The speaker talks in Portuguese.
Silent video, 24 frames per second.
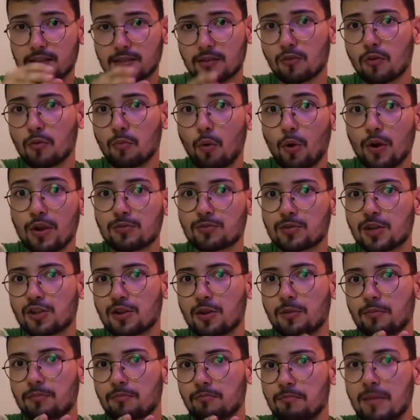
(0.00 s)
Não que o Morrinhos
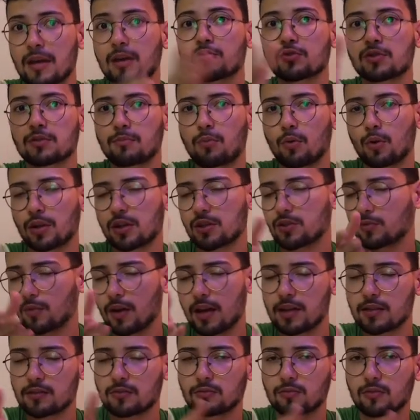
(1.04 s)
seja menos importante, não
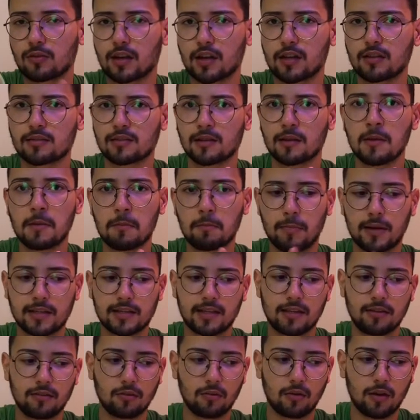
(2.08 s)
é isso que eu tô querendo dizer, mas
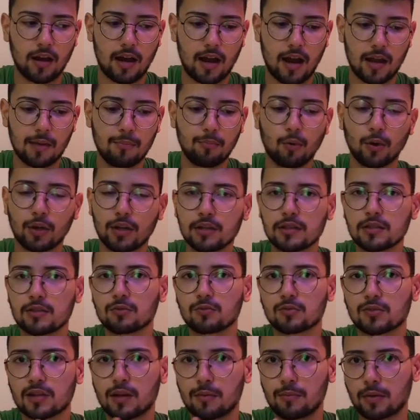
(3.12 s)
que a, a importância
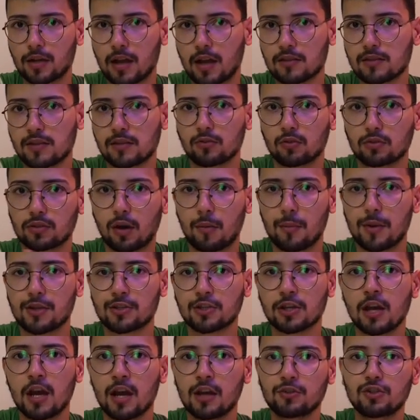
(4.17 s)
dos campeonatos é
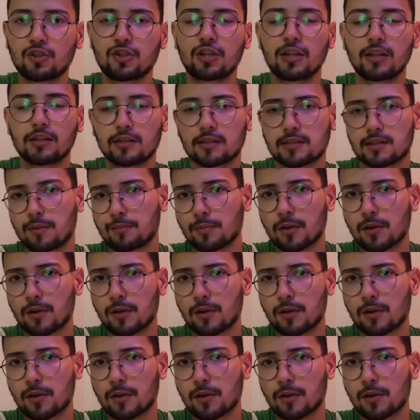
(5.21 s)
totalmente distintas, né?